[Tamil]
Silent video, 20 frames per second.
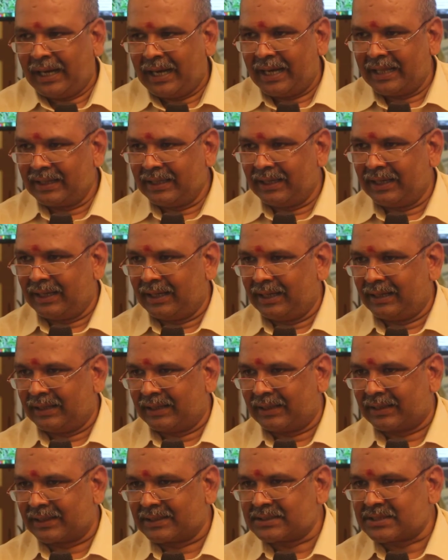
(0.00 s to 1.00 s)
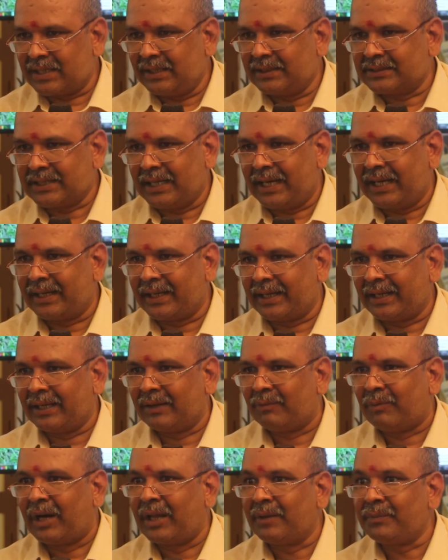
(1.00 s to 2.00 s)
அதை ரெஸ்ட்லெஸ்ஸாக
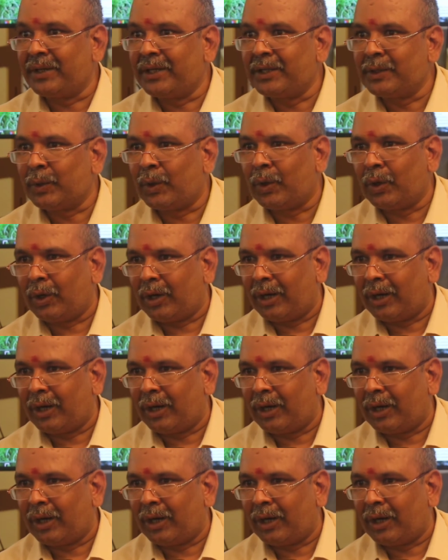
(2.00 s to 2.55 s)
ஆக்குறீங்க மழை பெய்யுதோ